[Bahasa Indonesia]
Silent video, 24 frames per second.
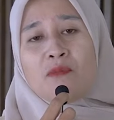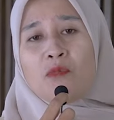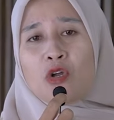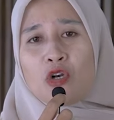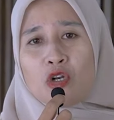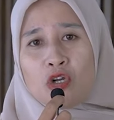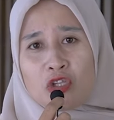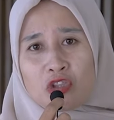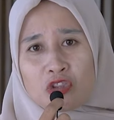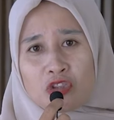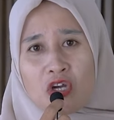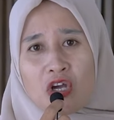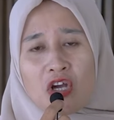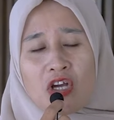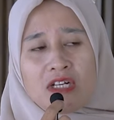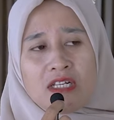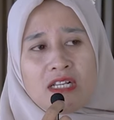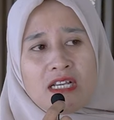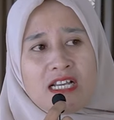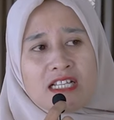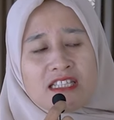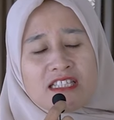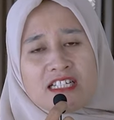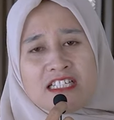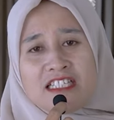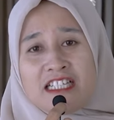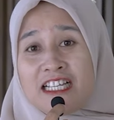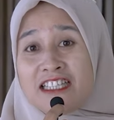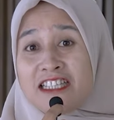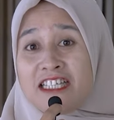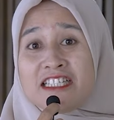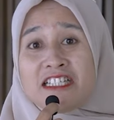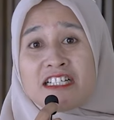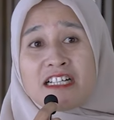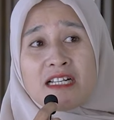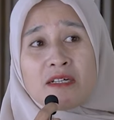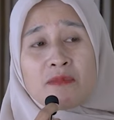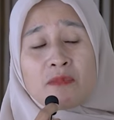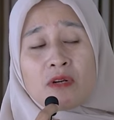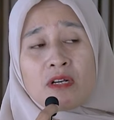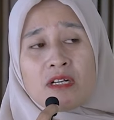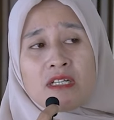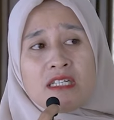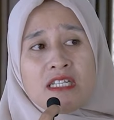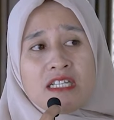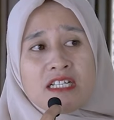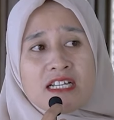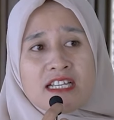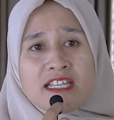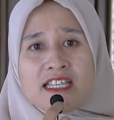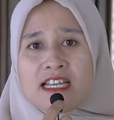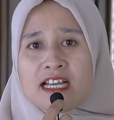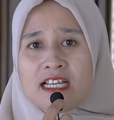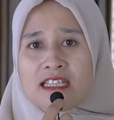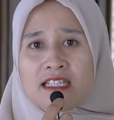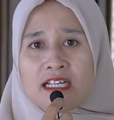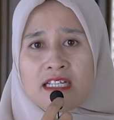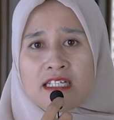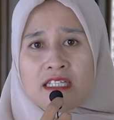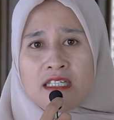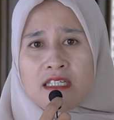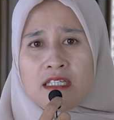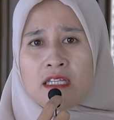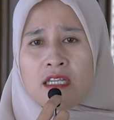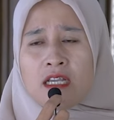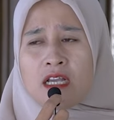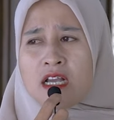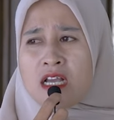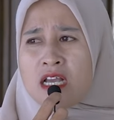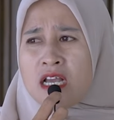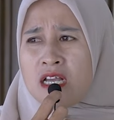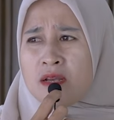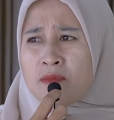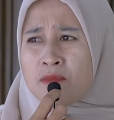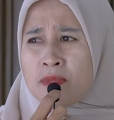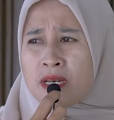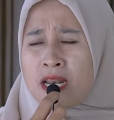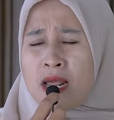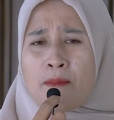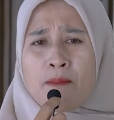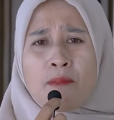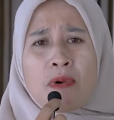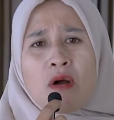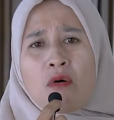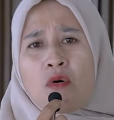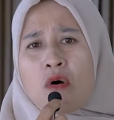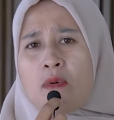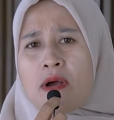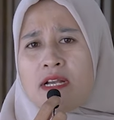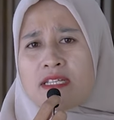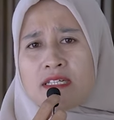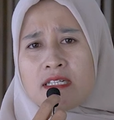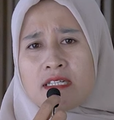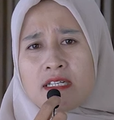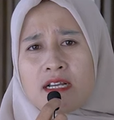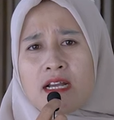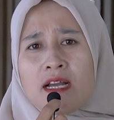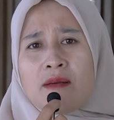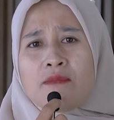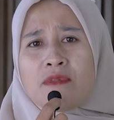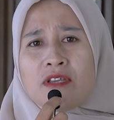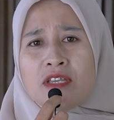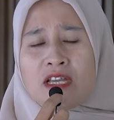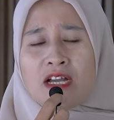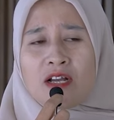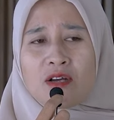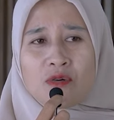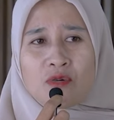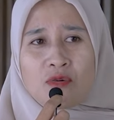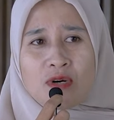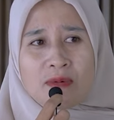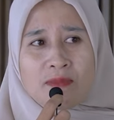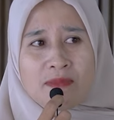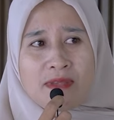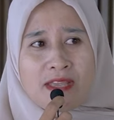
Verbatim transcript: monoton ternyata dengan eh, ini kegiatan ini menambah wawasan kami yang luar